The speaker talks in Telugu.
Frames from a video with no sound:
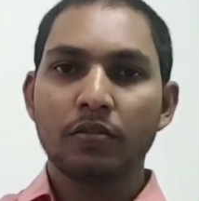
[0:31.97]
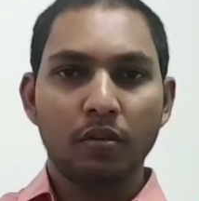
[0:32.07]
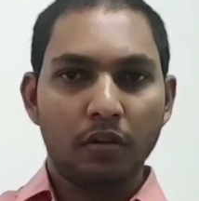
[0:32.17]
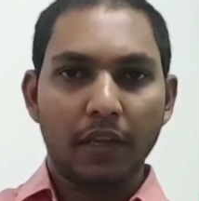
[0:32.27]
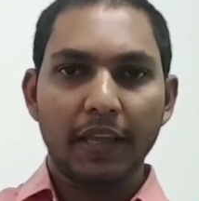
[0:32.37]

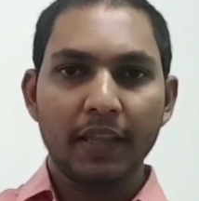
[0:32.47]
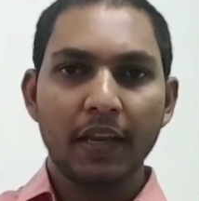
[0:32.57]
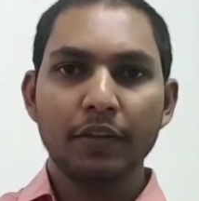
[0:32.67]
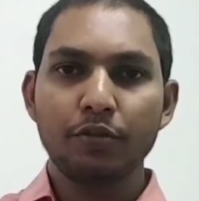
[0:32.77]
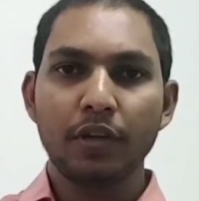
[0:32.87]
సో
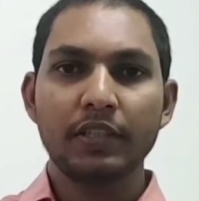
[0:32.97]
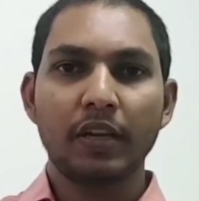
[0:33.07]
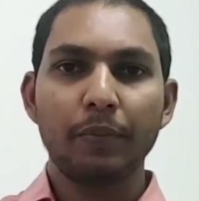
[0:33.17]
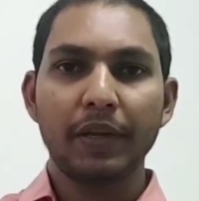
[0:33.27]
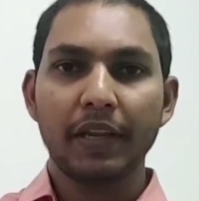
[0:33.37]
ఏదైనా
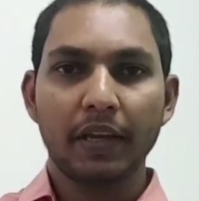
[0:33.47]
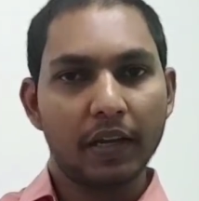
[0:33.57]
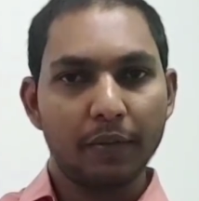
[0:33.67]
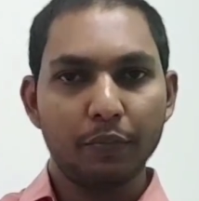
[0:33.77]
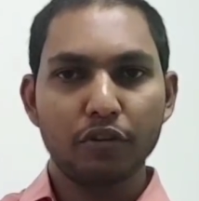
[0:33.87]
ఇన్సూరెన్స్ కంపెనీ అయినా
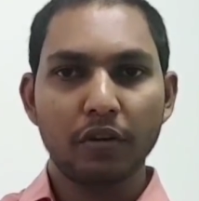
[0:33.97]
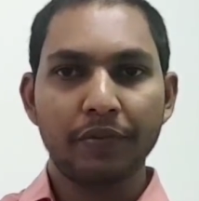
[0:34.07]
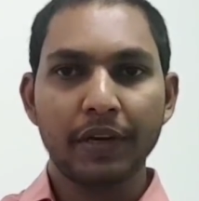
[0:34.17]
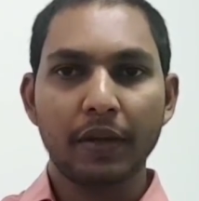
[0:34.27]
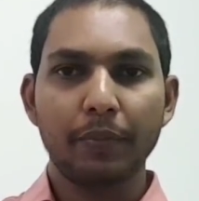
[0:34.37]
కానీ
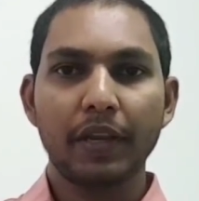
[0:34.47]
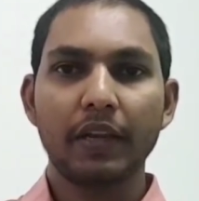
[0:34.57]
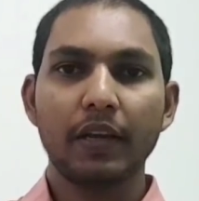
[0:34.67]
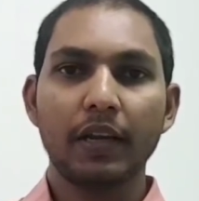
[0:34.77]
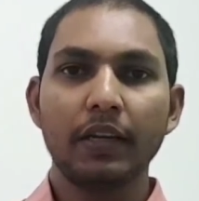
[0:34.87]
మ్యూచువల్ ఫండ్
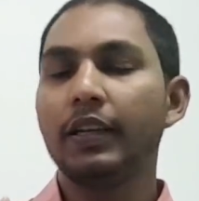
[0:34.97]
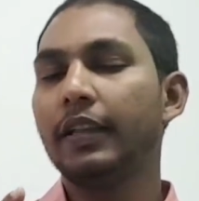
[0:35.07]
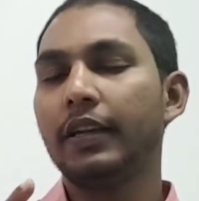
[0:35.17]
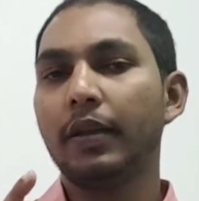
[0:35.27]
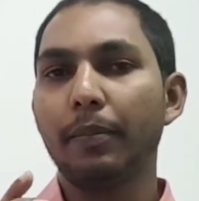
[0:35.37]
కంపెనీ అయినా కానీ
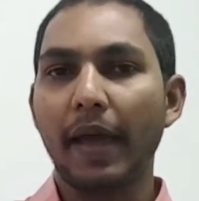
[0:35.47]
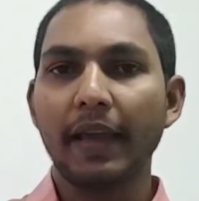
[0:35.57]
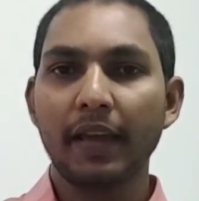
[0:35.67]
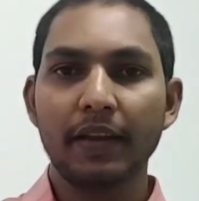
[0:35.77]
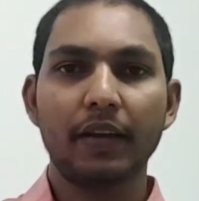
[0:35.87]
లేదంటే
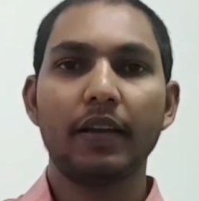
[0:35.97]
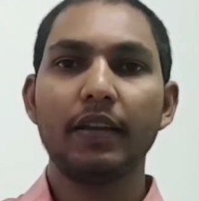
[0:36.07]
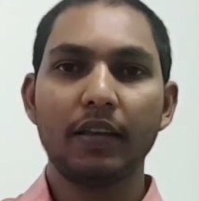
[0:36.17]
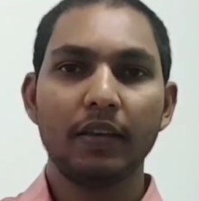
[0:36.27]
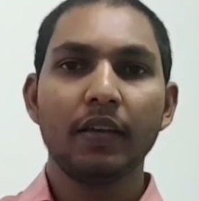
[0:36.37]
బ్యాంక్ అయినా
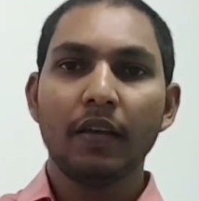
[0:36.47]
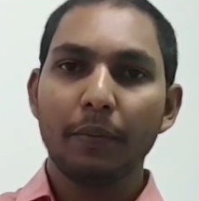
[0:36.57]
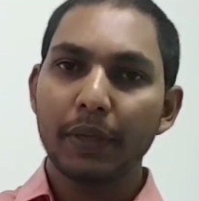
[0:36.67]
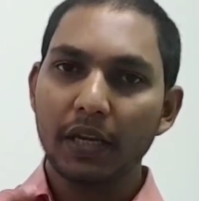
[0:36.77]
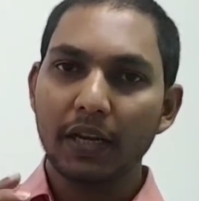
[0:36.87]
కానీ
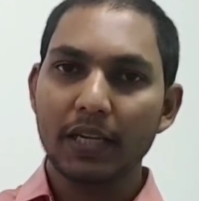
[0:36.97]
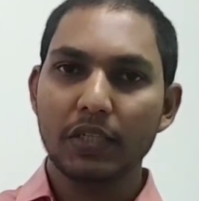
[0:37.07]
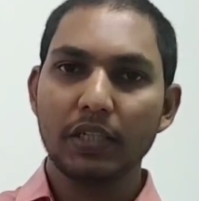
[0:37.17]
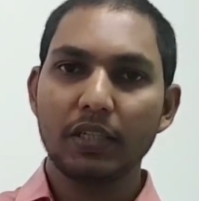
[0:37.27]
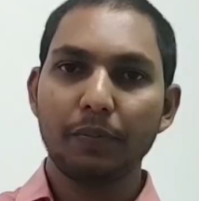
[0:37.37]
మీకు
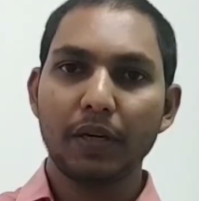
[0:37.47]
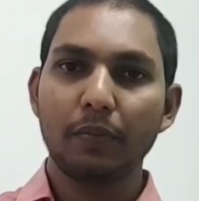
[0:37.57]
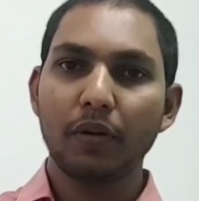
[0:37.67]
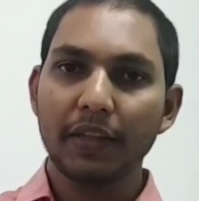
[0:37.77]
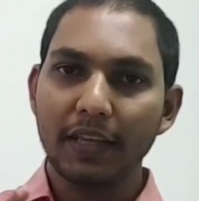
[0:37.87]
ఇంట్రెస్ట్ రేట్
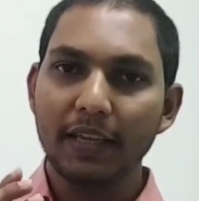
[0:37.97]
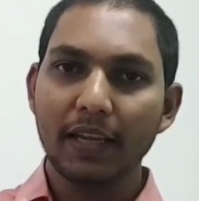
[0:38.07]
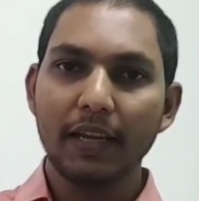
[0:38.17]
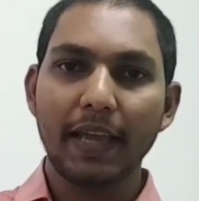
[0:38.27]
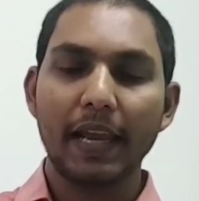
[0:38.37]
చెప్పేటప్పుడు అది
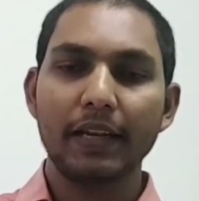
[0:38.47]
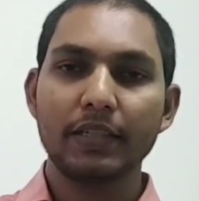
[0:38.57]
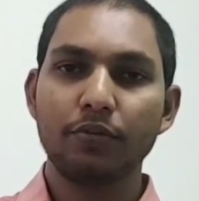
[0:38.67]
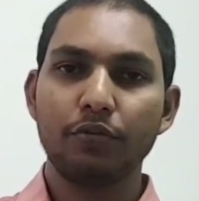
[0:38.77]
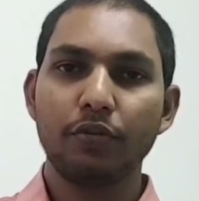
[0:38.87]
ఇయర్లీ
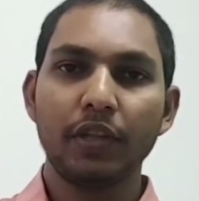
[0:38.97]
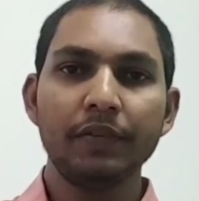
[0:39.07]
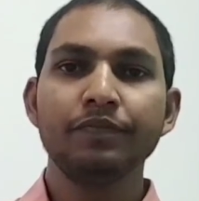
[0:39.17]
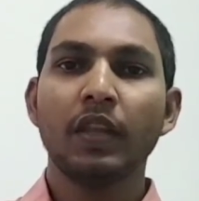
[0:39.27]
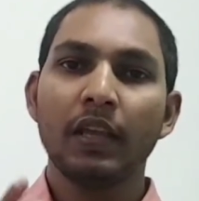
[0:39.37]
క్యాలిక్యులేషన్
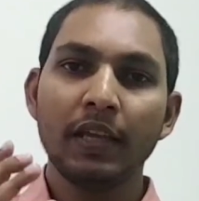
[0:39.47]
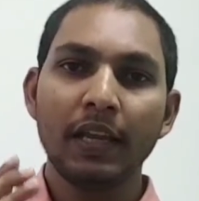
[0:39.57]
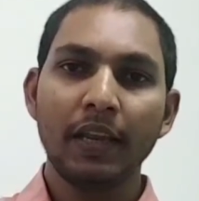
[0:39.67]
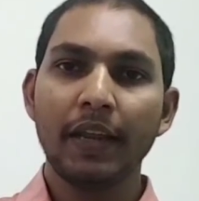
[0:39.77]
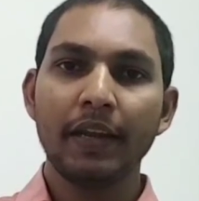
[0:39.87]
ఉంటుంది
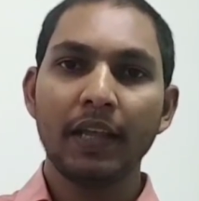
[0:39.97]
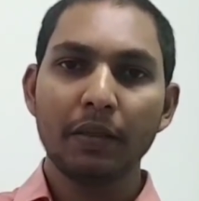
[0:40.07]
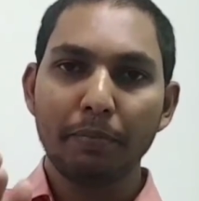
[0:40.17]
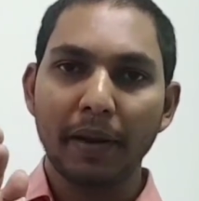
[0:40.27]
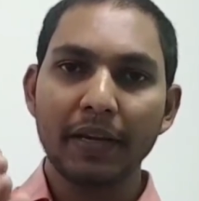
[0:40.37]
ఇయర్లీ అంటే
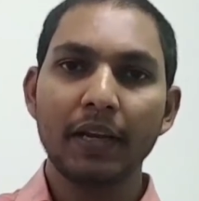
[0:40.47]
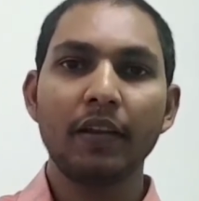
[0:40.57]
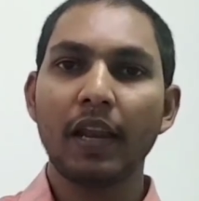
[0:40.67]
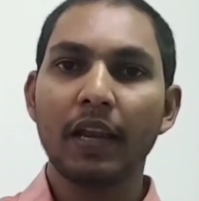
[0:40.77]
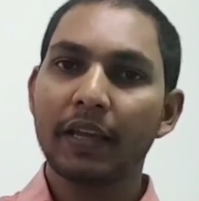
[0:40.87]
అది
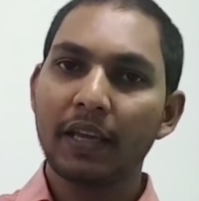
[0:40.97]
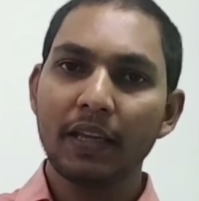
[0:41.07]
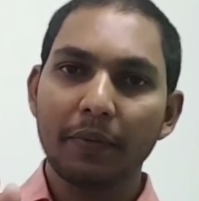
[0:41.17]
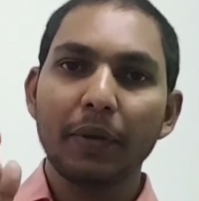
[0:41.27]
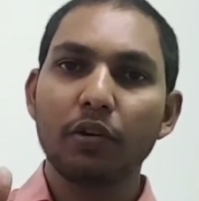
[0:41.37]
పన్నెండు
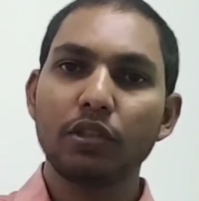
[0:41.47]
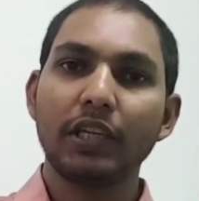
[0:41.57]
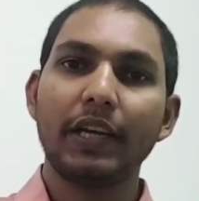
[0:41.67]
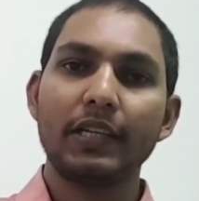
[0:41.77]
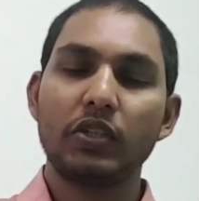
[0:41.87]
నెలలకి మీకు
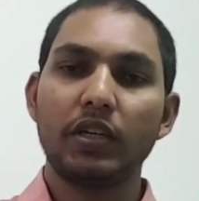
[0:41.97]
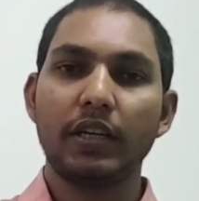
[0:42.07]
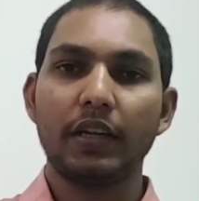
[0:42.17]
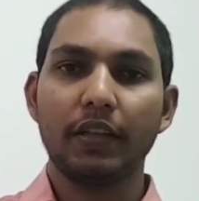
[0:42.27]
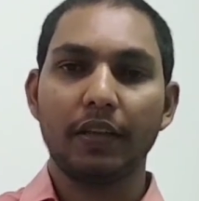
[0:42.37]
వచ్చే ఇంట్రెస్ట్
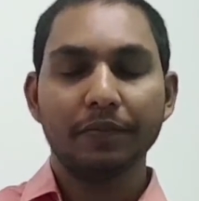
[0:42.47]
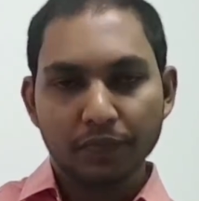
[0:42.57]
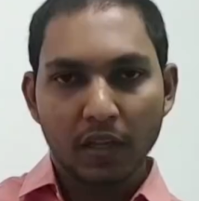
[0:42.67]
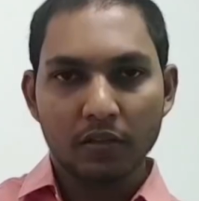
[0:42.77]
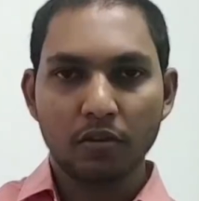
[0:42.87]
రేట్ అనేది
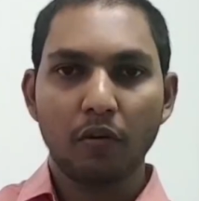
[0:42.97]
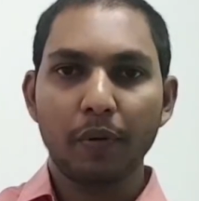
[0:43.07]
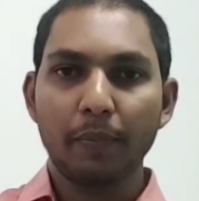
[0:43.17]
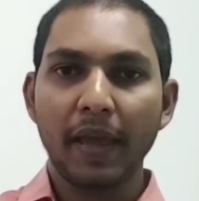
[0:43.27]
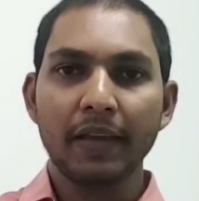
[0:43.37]
సో
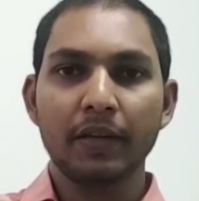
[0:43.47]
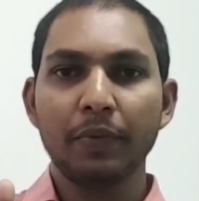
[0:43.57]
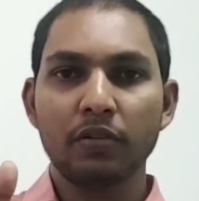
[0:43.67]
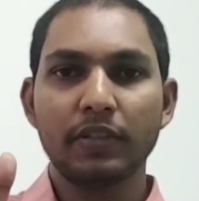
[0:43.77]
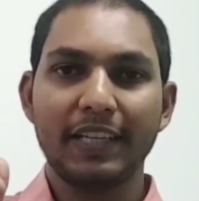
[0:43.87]
ఇప్పుడు బ్యాంక్
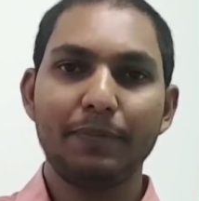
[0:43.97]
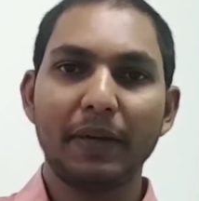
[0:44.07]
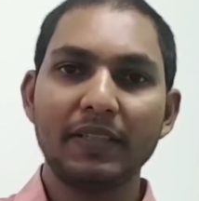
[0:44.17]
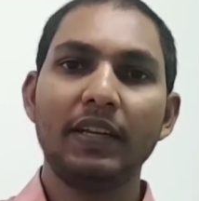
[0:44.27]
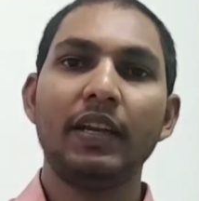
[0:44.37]
మీకు సిక్స్
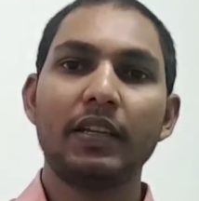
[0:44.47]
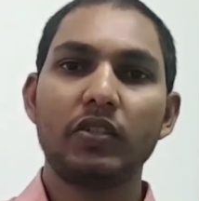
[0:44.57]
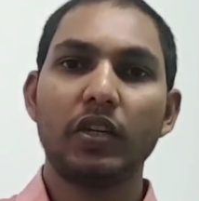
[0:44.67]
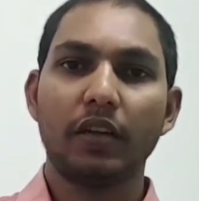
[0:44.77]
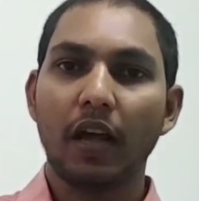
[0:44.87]
పర్సెంట్
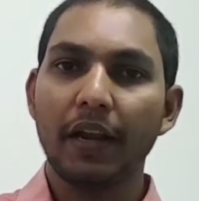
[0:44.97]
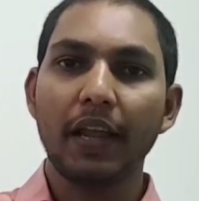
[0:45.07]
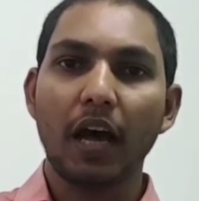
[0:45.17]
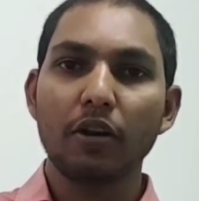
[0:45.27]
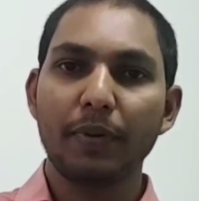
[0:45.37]
ఇంట్రెస్ట్ రేట్
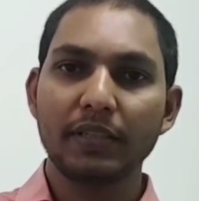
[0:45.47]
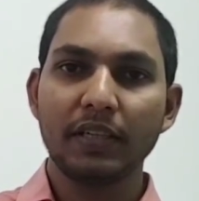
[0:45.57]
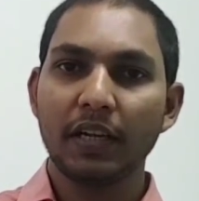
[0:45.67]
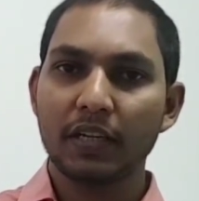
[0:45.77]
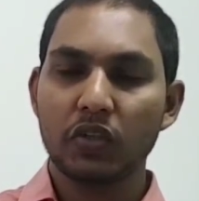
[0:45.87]
అంటే ఆరు
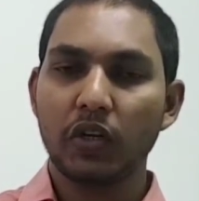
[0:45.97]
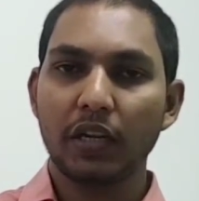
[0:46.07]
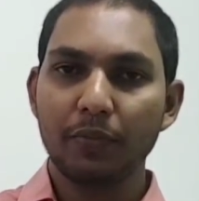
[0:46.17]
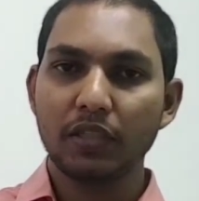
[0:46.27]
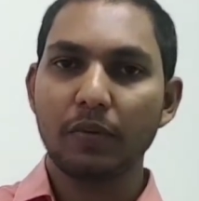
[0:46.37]
పర్సెంట్ ఇంట్రెస్ట్
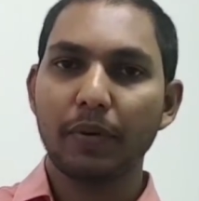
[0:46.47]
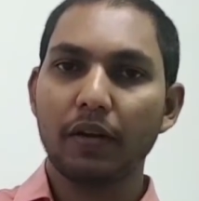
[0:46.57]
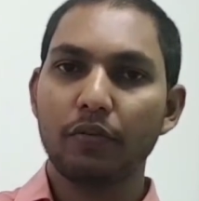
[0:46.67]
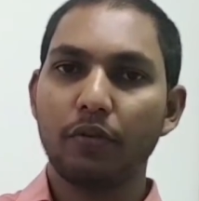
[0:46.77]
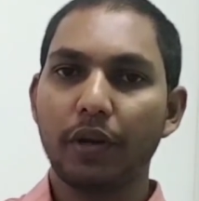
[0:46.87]
రేట్ అని మీరు
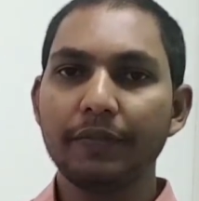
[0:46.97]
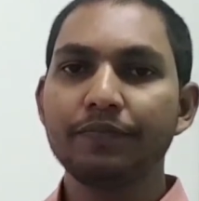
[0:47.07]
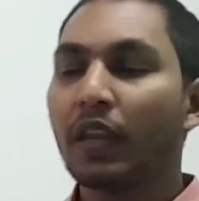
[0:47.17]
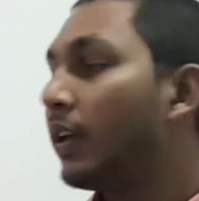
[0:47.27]
చెప్పారనుకోండి